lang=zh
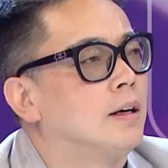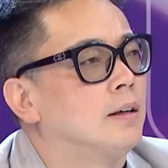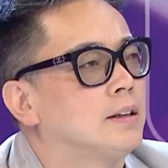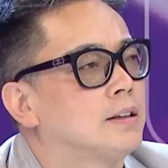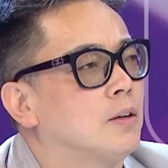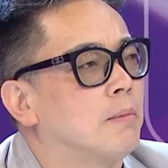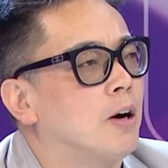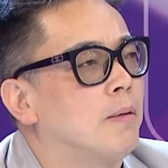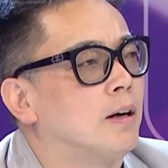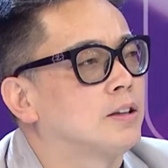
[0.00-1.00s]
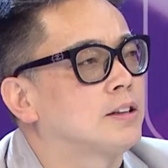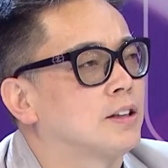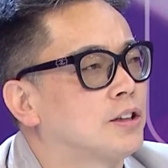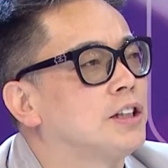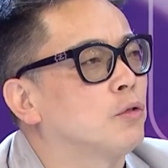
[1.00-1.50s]
啊，你知道马后炮就
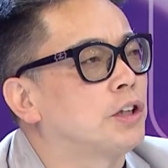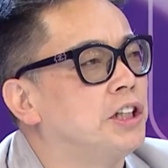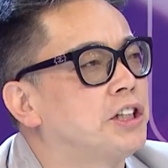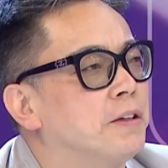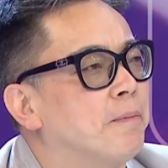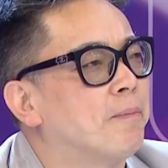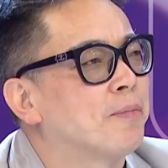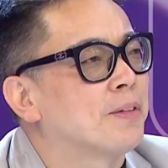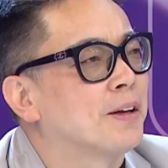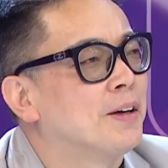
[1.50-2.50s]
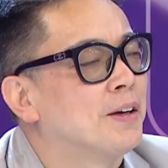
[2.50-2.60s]
就提那就不用农历十